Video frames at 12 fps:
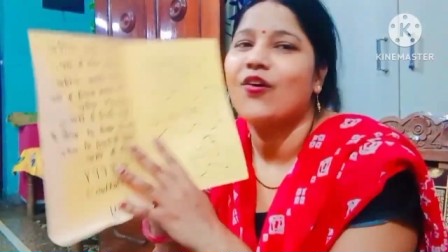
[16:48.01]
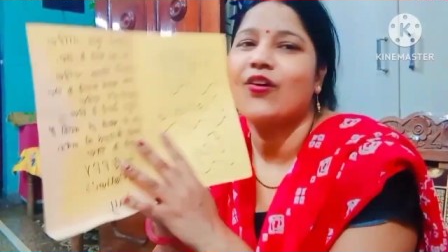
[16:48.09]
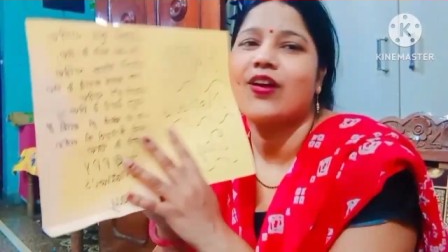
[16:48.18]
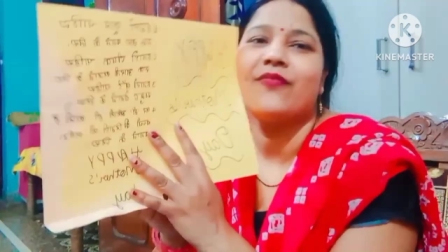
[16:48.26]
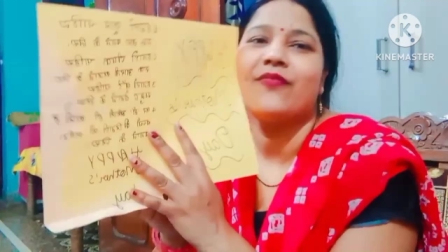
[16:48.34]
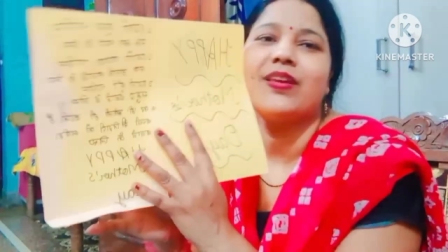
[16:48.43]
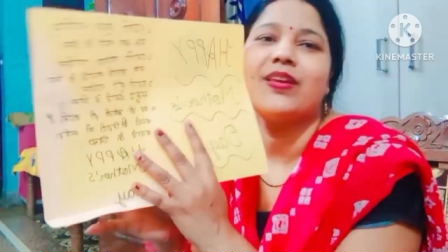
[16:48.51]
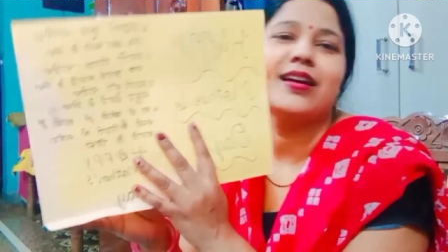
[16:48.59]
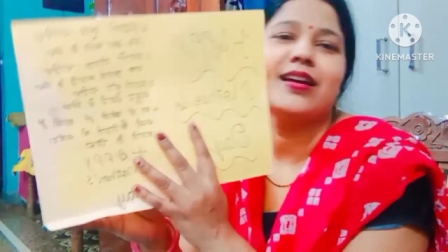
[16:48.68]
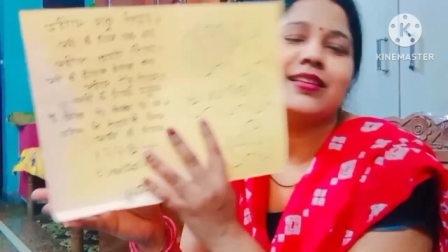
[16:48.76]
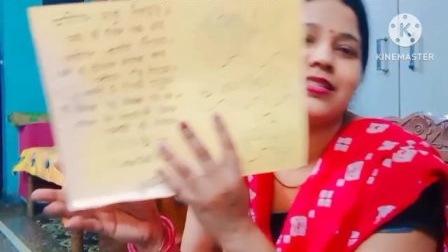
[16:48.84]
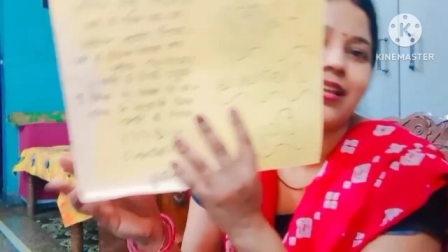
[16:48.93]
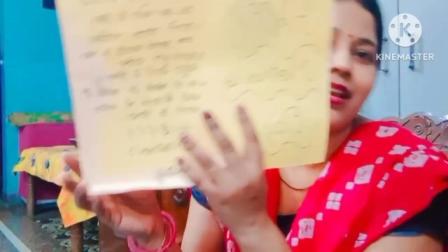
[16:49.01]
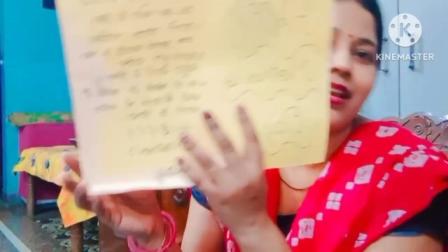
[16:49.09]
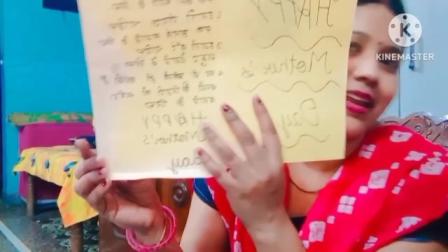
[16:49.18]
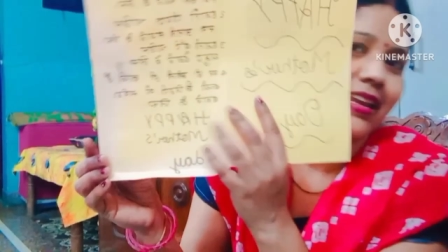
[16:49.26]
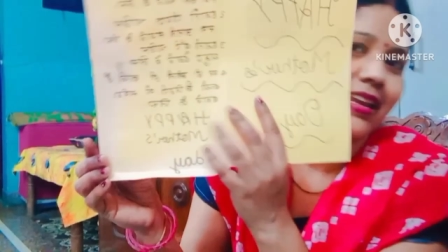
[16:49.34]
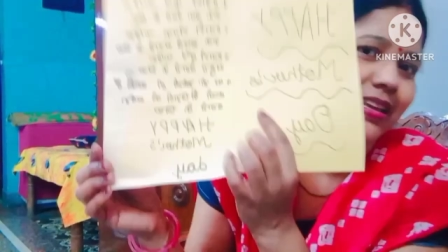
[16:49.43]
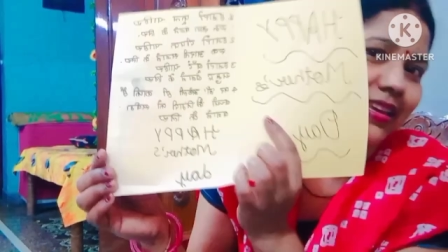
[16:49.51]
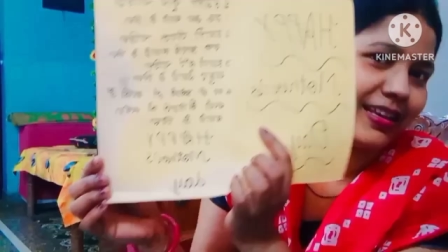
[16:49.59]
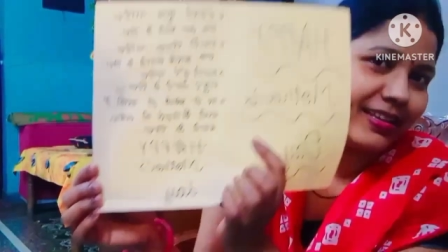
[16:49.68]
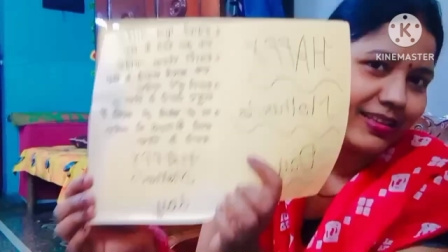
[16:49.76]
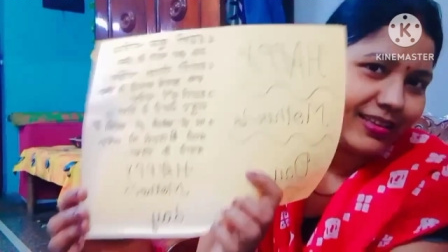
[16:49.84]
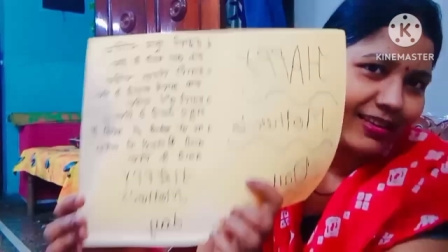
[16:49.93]
और काफ़ी अच्छी लाइन लिखी
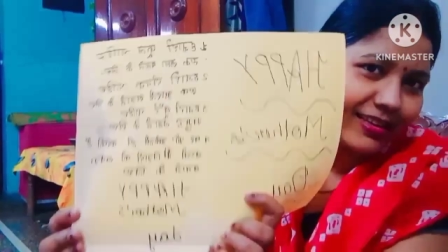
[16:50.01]
है ये